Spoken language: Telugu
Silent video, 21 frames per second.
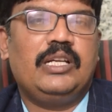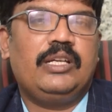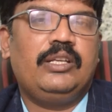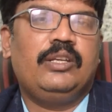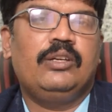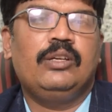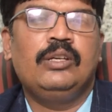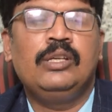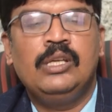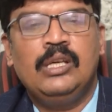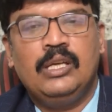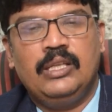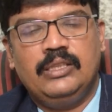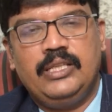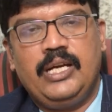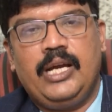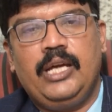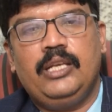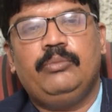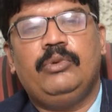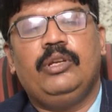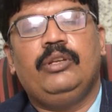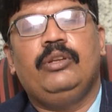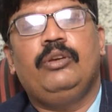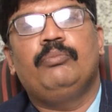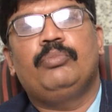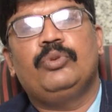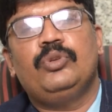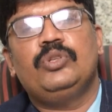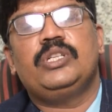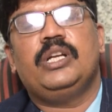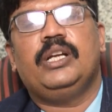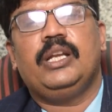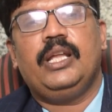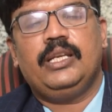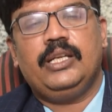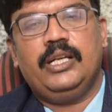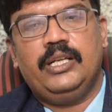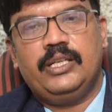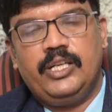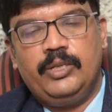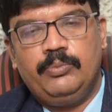తగ్గినాయో దాన్ని మనం ఇంప్రూవ్
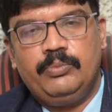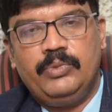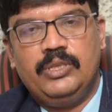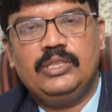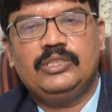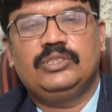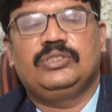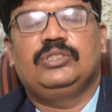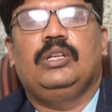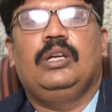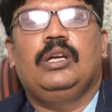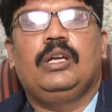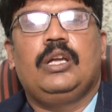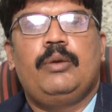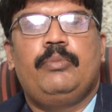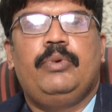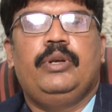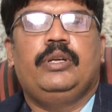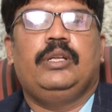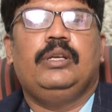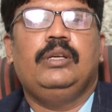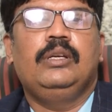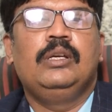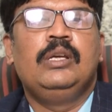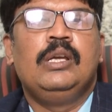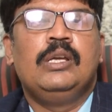చేయడానికి ట్రీట్మెంట్ ఇస్తున్నాం కాబట్టి